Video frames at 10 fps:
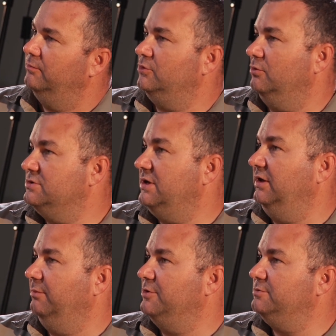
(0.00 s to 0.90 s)
w ciągu
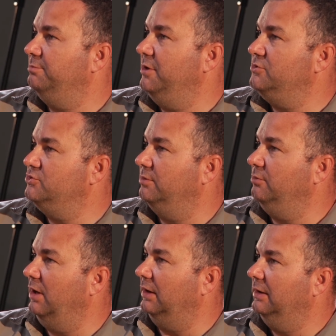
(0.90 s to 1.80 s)
ostatnich powiedzmy
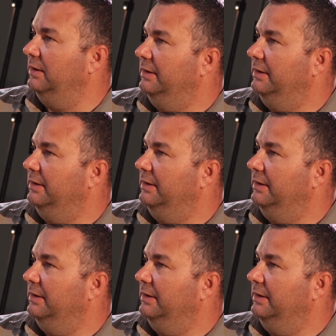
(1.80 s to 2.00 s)
5-7 lat,